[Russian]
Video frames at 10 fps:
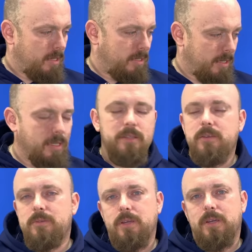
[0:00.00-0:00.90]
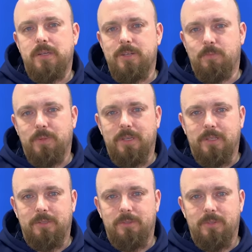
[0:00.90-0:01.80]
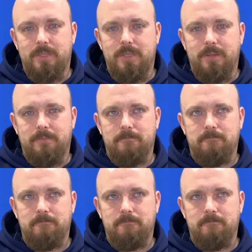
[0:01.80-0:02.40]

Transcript: И я надеюсь, я хорошо подготовился.